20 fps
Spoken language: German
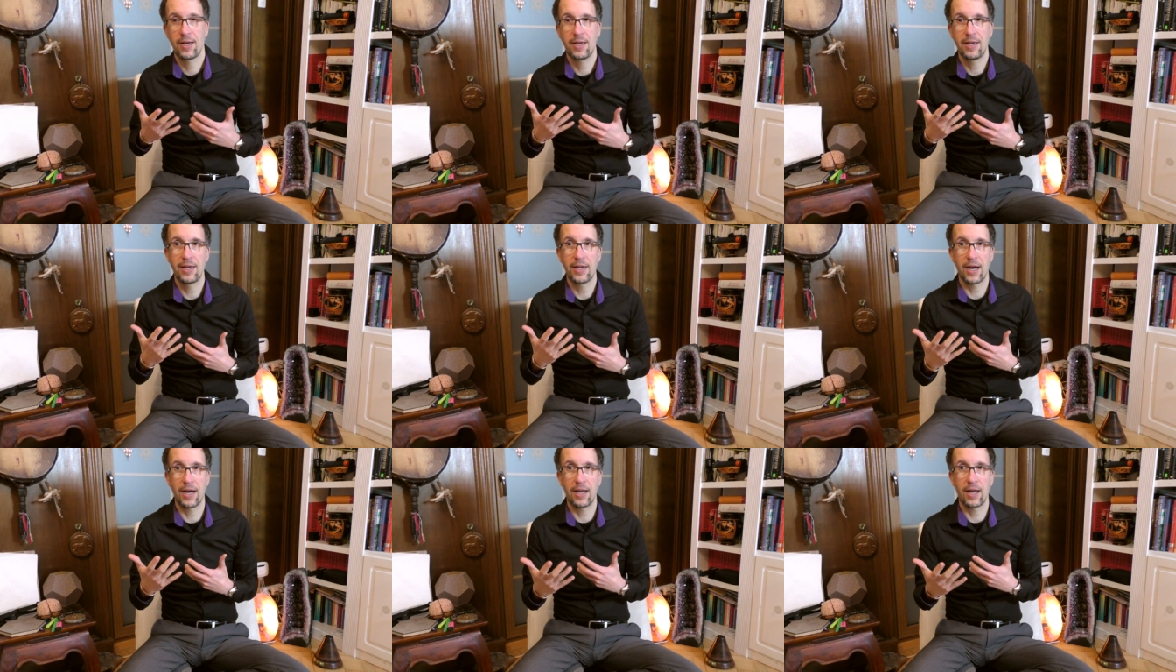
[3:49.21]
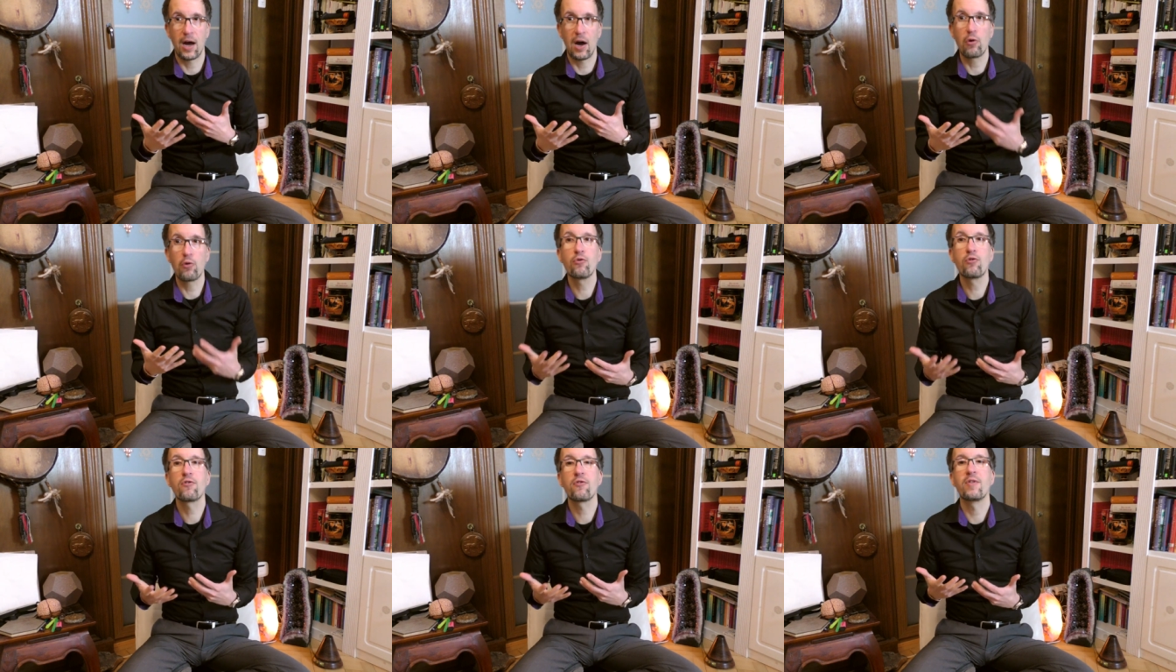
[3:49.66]
in einer
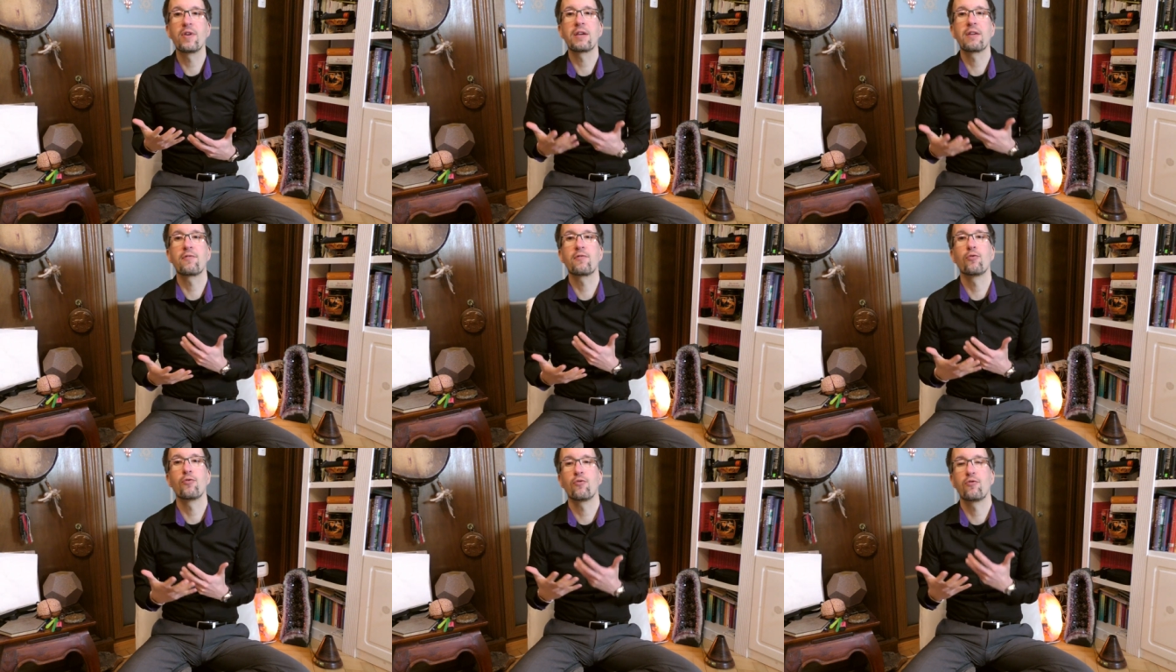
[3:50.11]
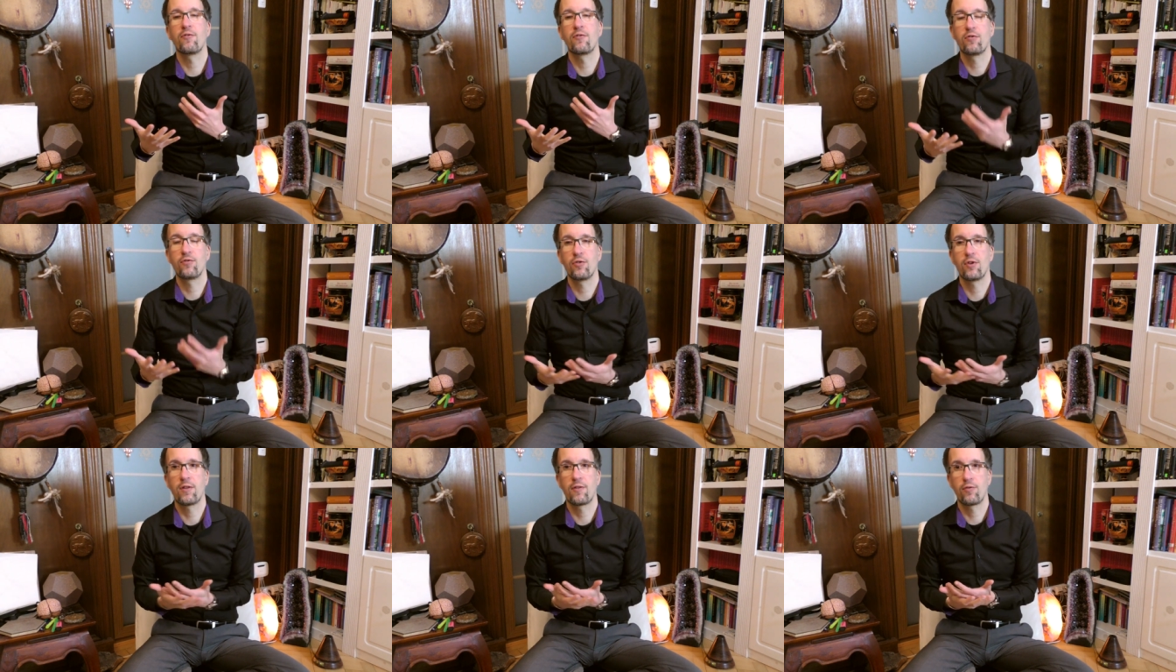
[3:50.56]
ausweglosen
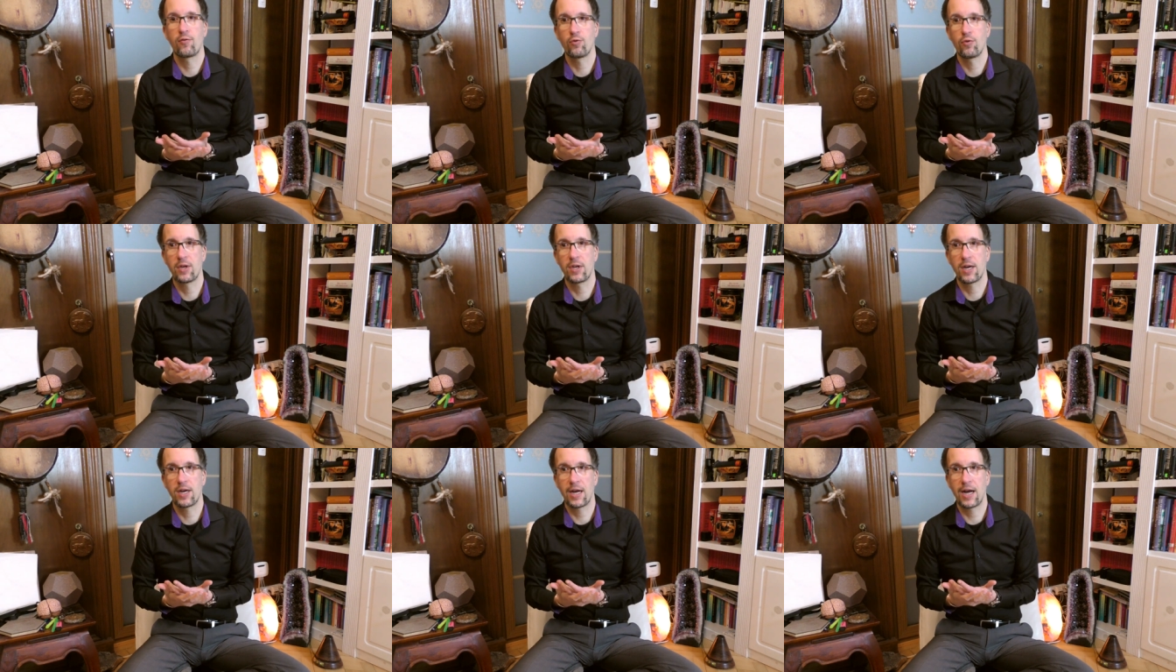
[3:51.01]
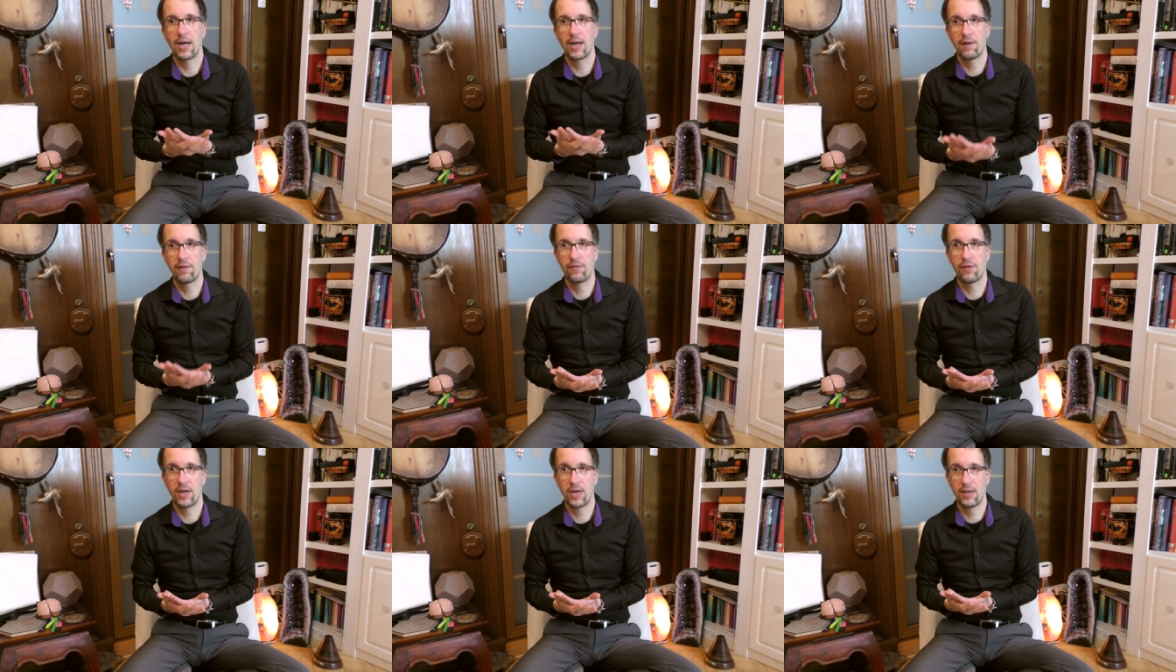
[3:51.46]
Situation da
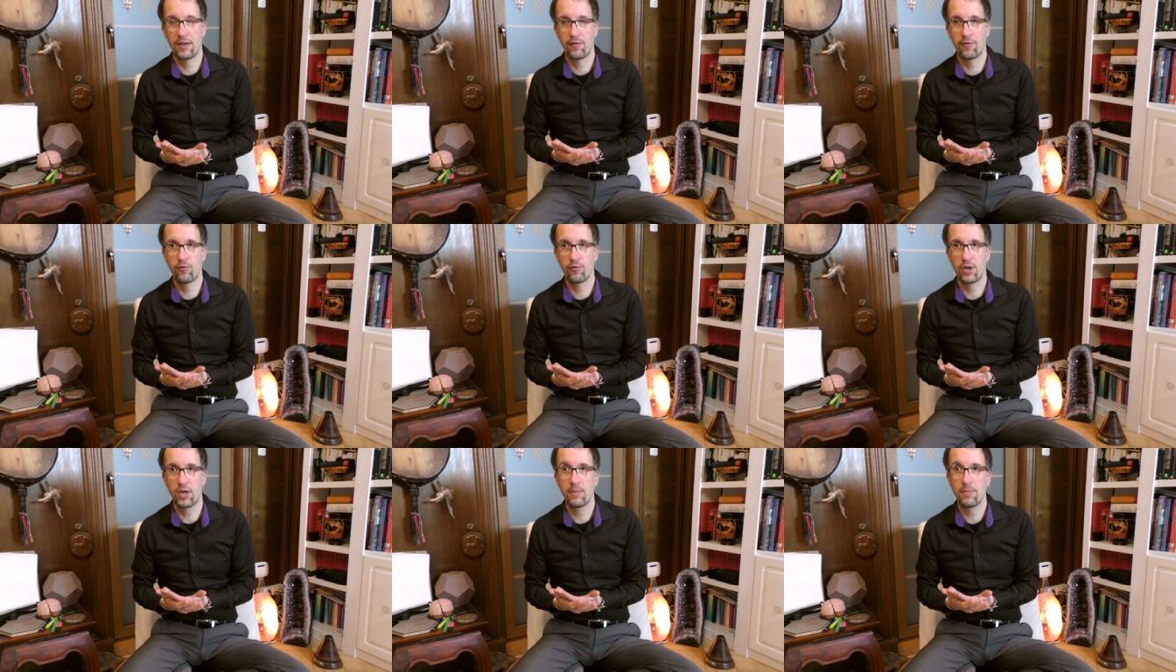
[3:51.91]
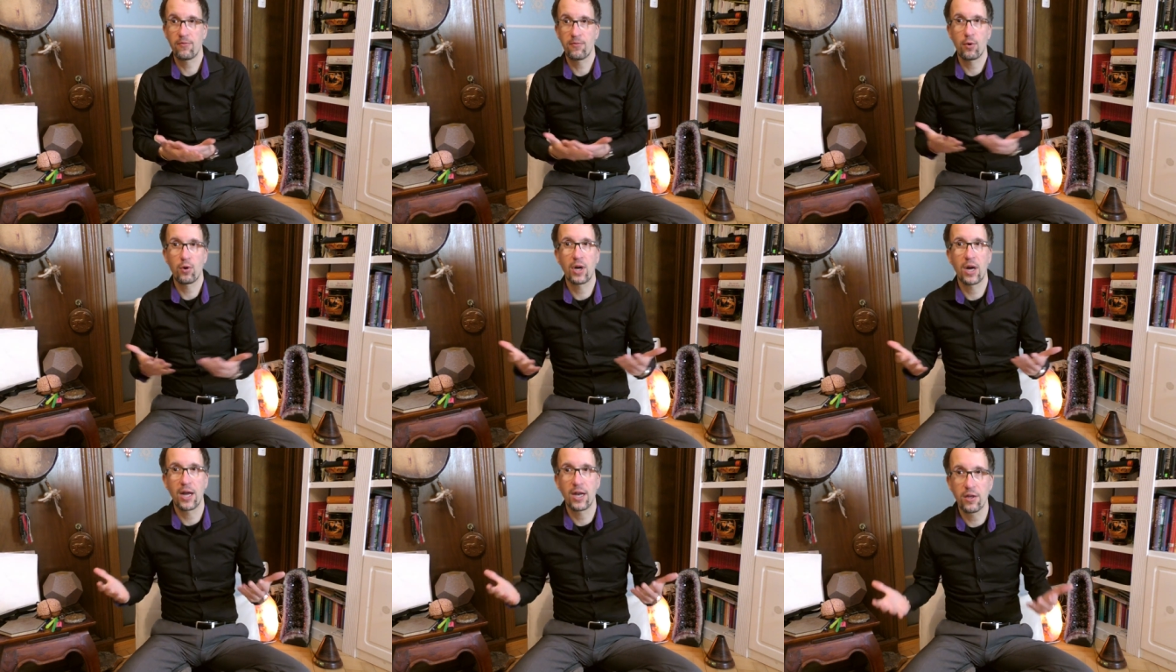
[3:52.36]
angefangen hättest zu kämpfen,
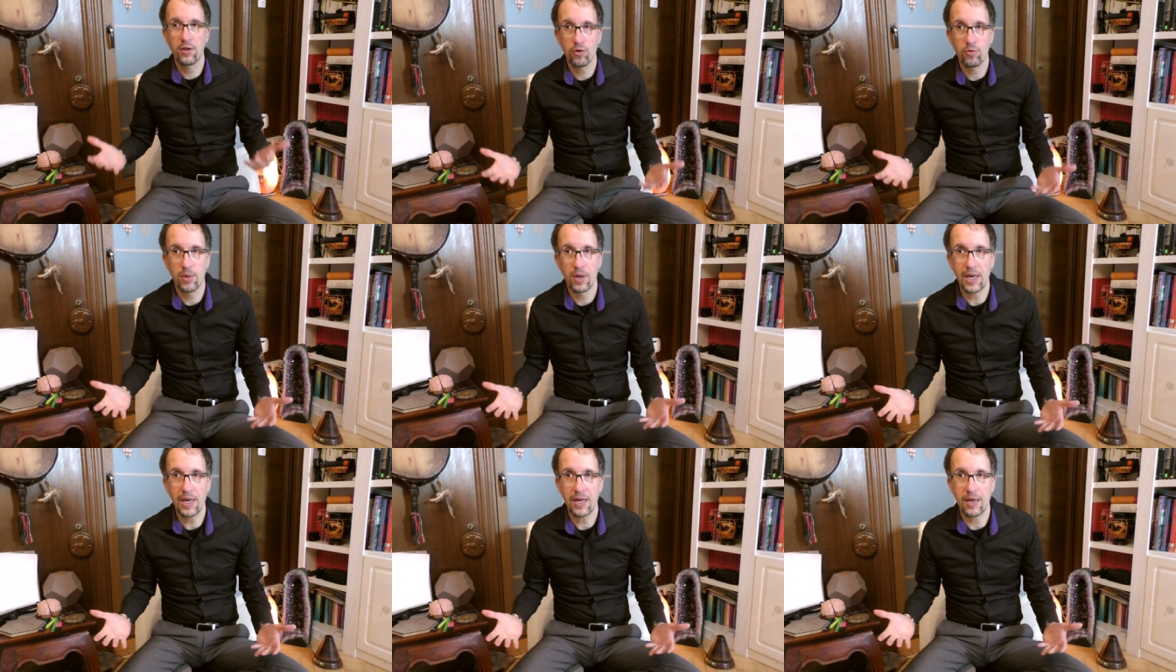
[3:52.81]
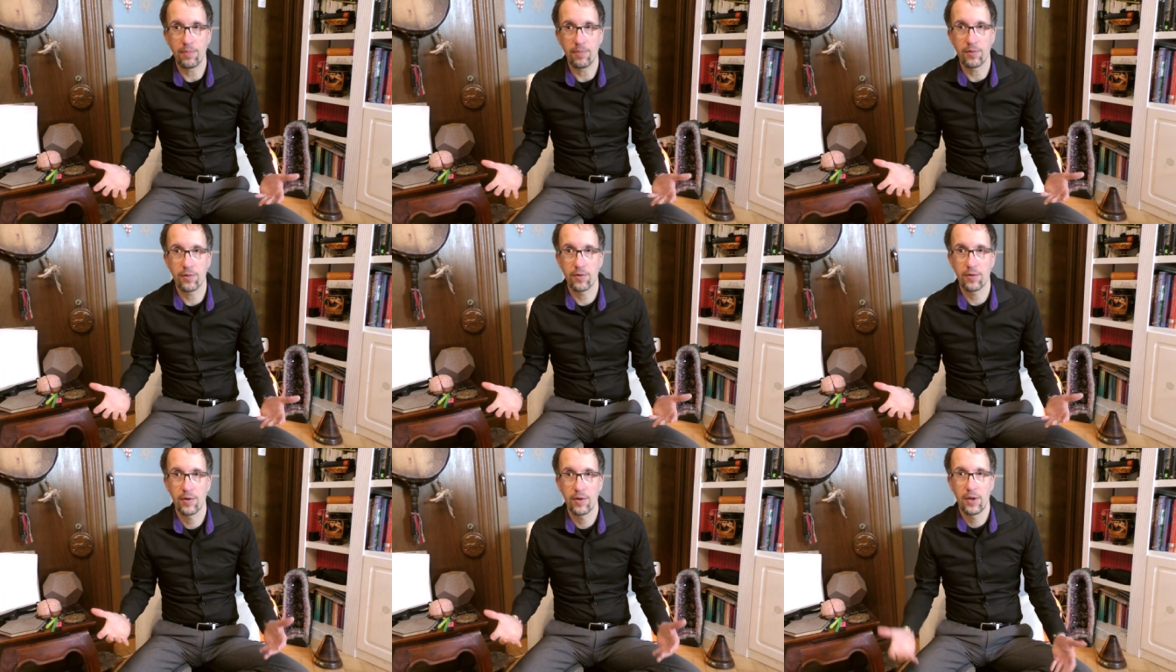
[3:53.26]
auch gar nicht
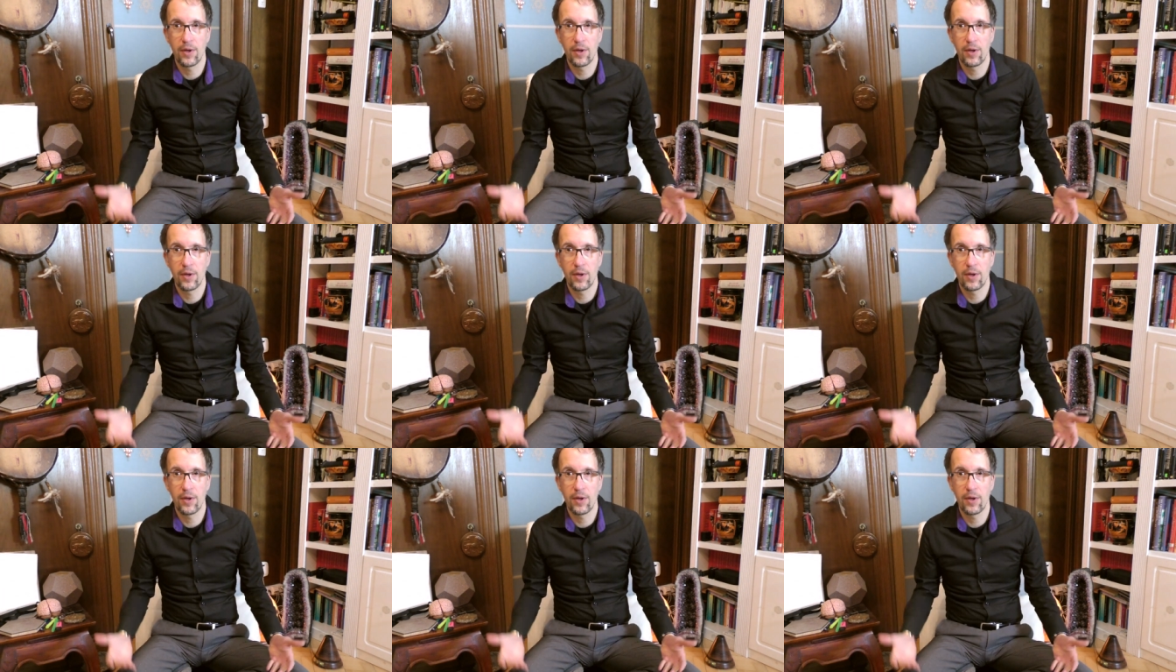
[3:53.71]
überlebt.